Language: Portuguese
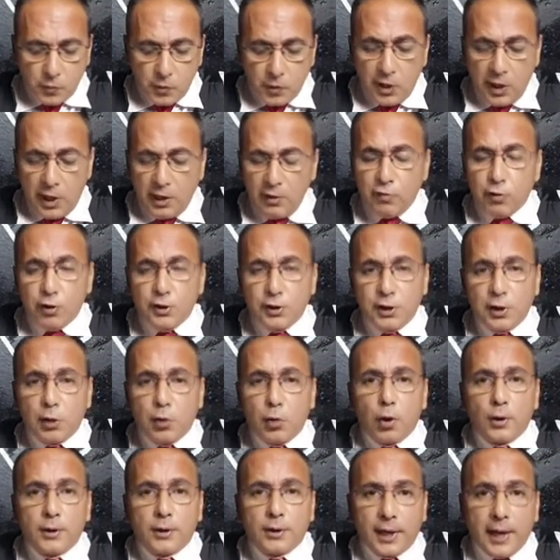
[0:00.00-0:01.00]
E aí você
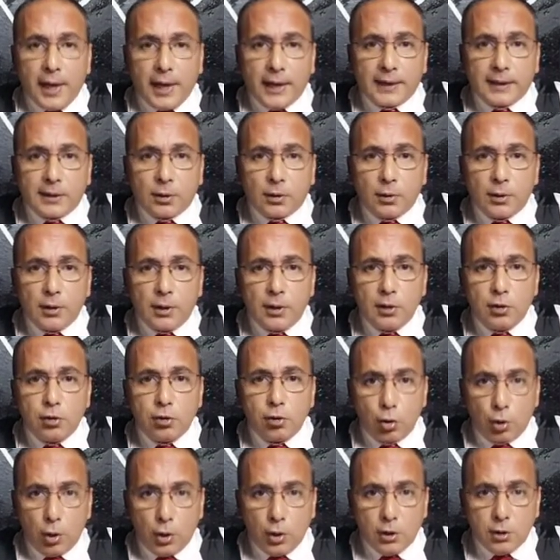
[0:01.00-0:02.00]
contrata um
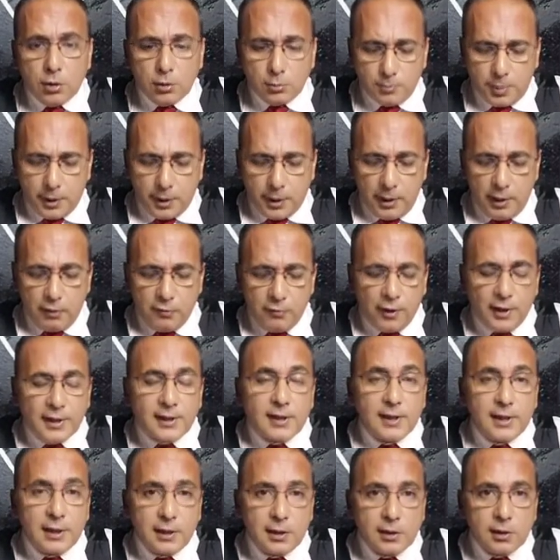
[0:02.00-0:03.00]
religioso para ele
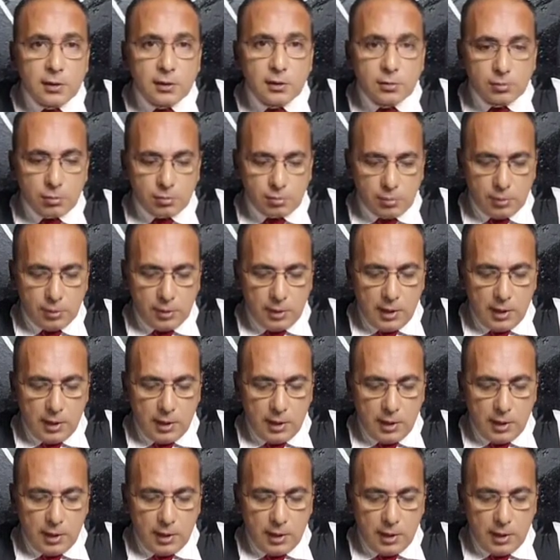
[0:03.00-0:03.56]
fazer isso.